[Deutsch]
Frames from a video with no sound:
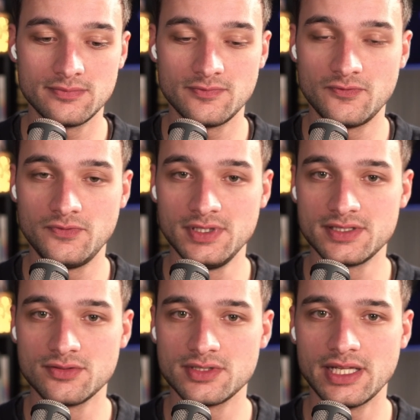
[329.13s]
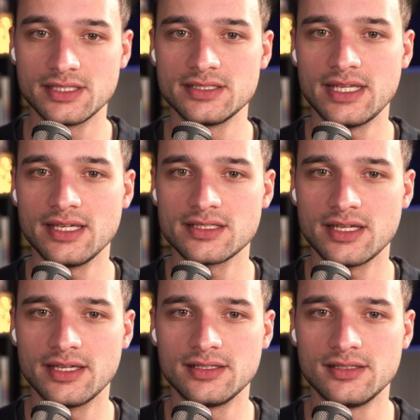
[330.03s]
viel zu selten denkt
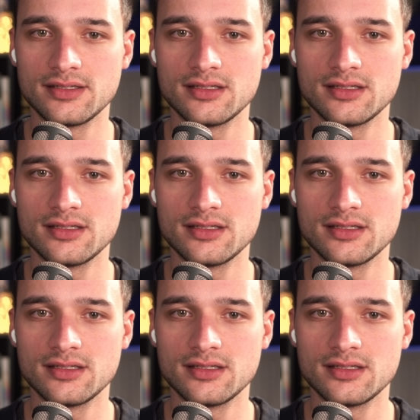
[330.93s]
eigentlich. Ne?